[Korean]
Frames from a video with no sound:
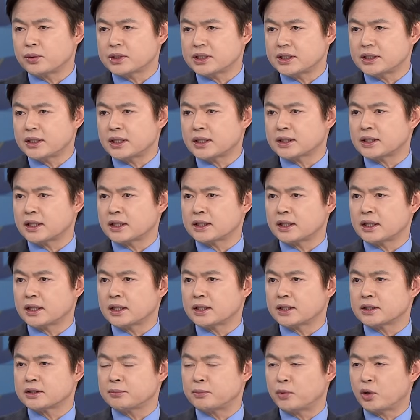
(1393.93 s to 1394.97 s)
신당 창당에
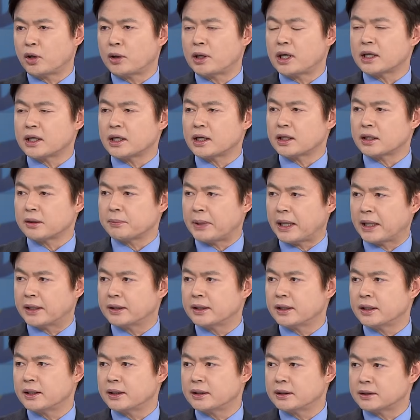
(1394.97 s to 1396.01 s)
대해서 명확하게
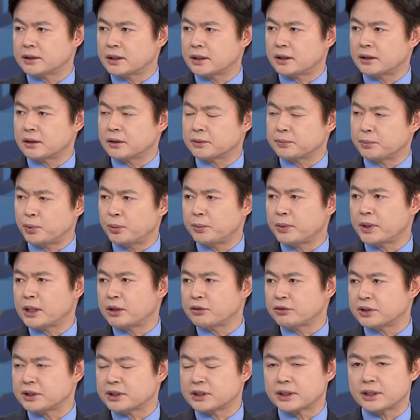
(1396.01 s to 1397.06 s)
반대 의사를
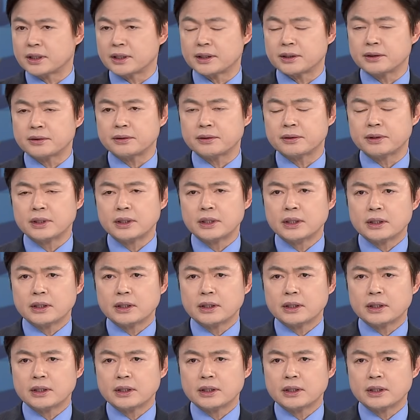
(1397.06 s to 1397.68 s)
표명하고 있잖아요.